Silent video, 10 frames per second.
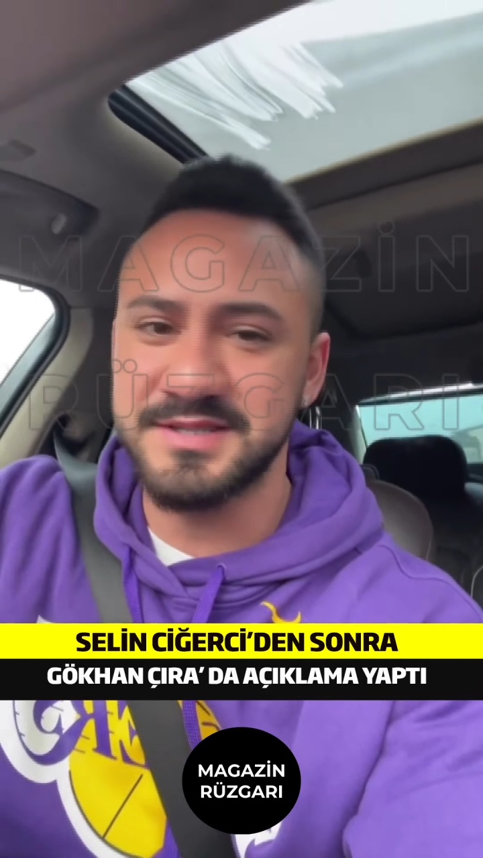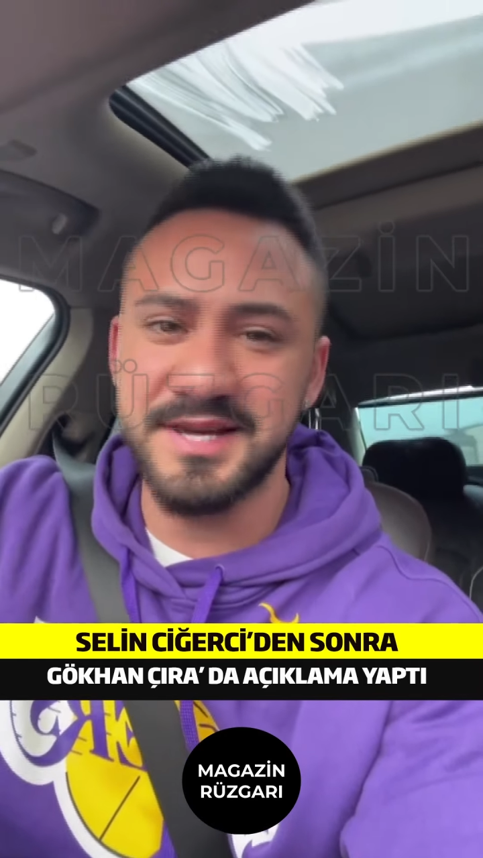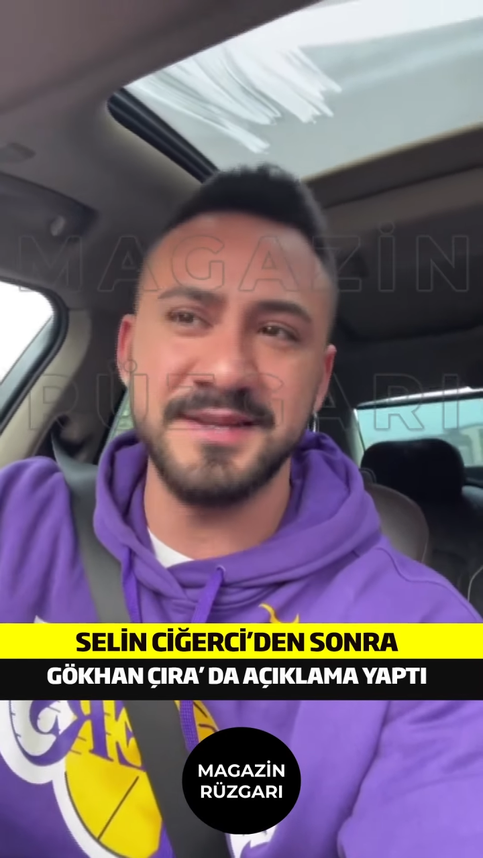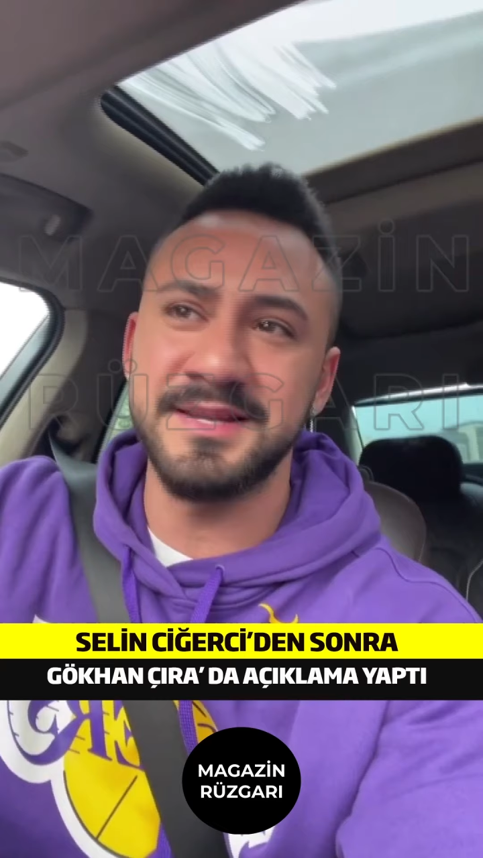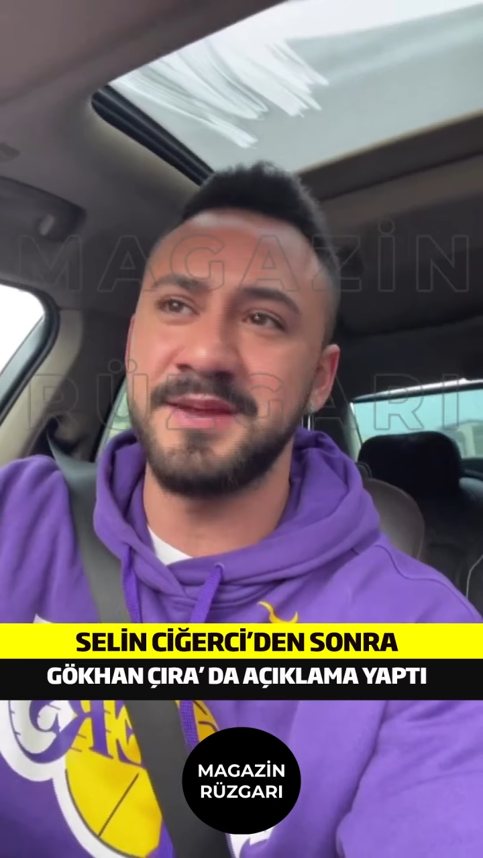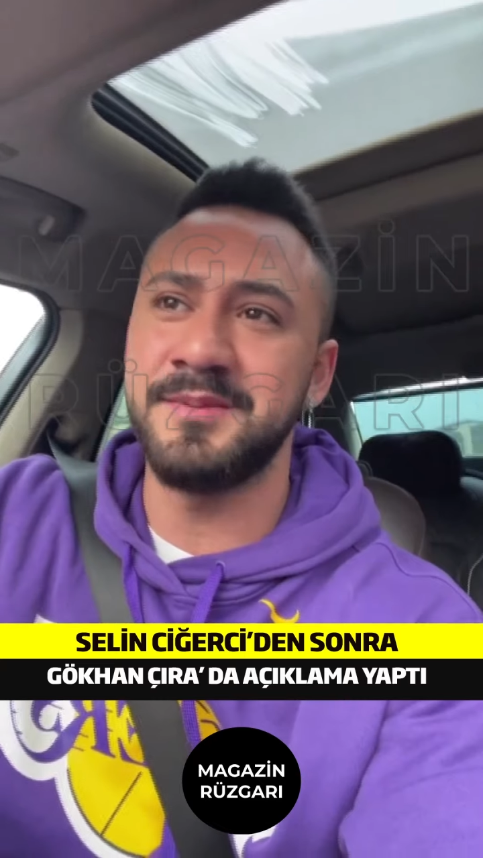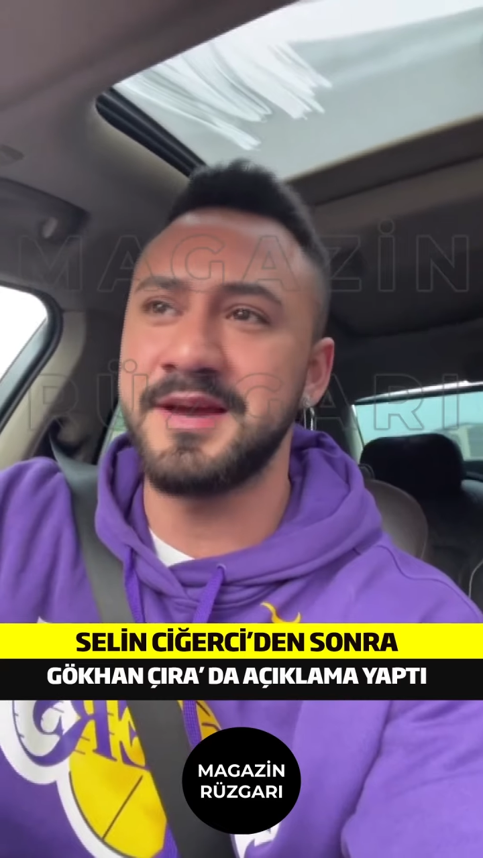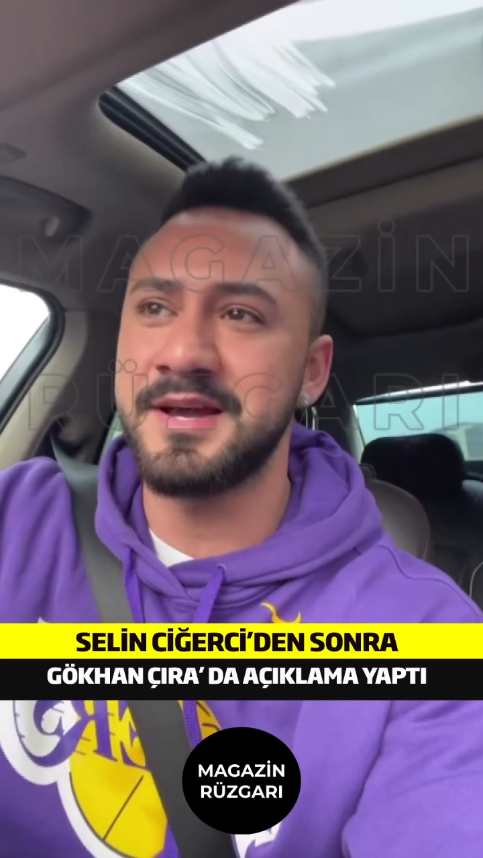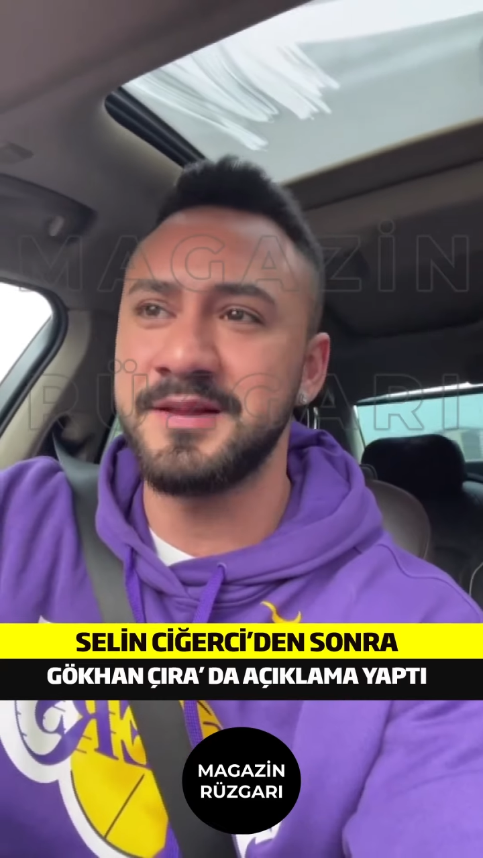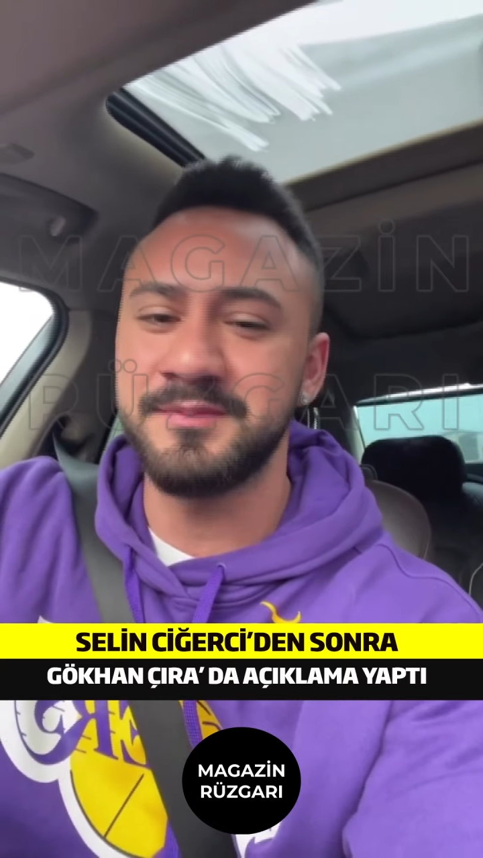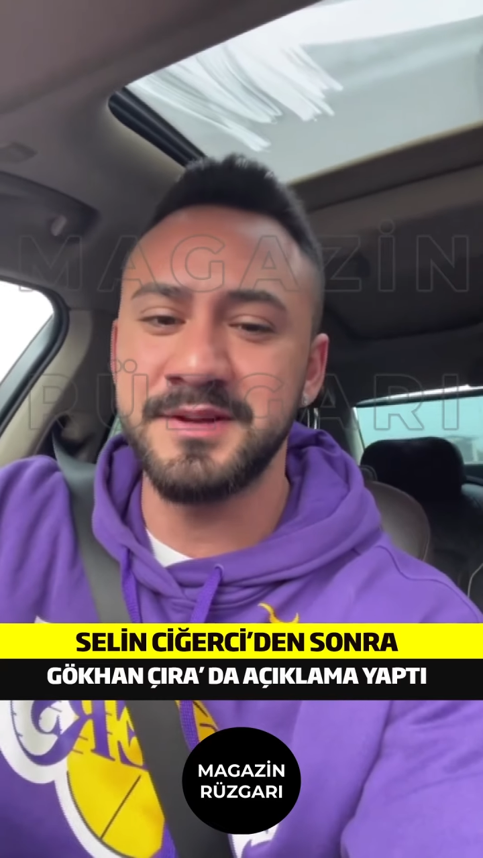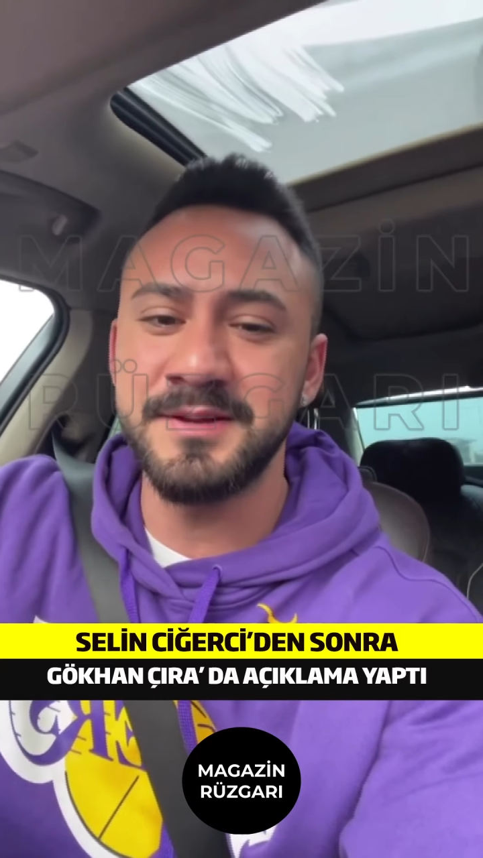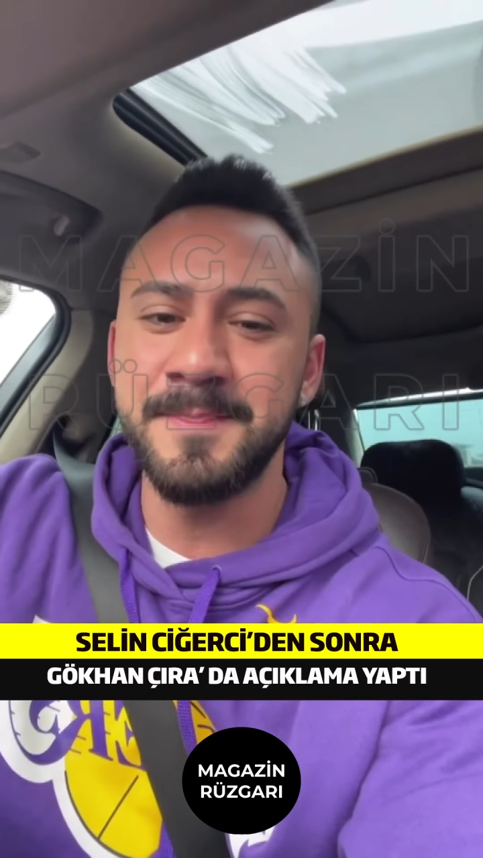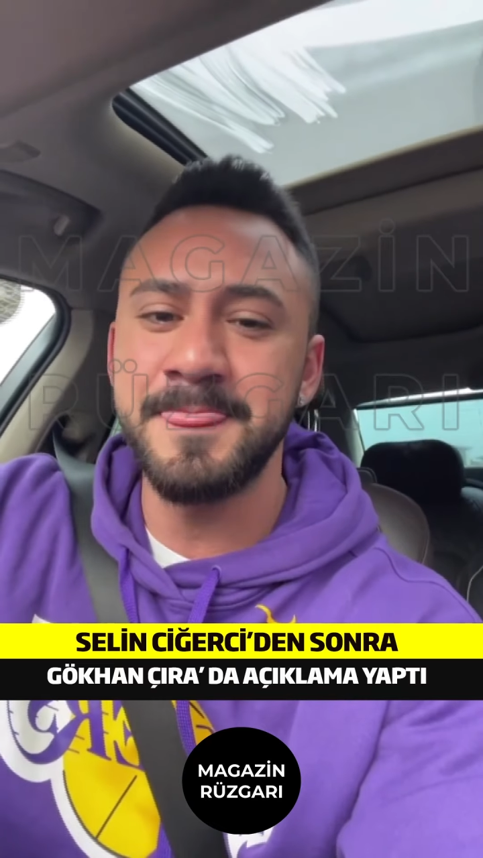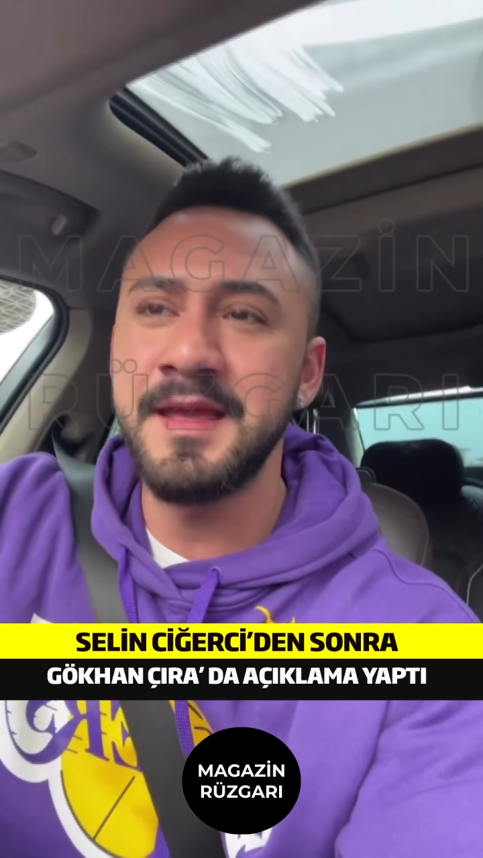sakın denemeye kalkmayın.